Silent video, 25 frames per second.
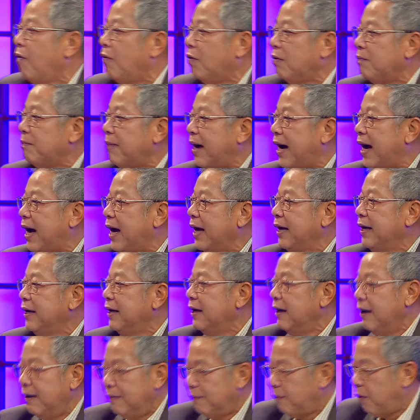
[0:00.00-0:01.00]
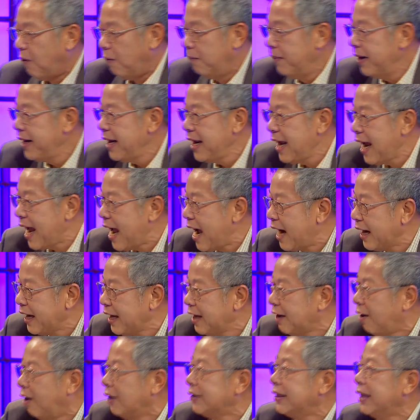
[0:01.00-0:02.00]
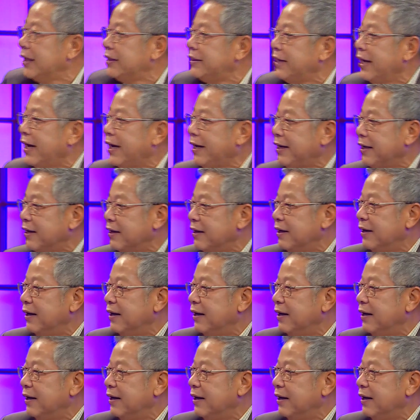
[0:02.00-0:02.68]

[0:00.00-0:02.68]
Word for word: ข้อกฎหมายผมไม่ได้อ้างอิงข้อเท็จจริง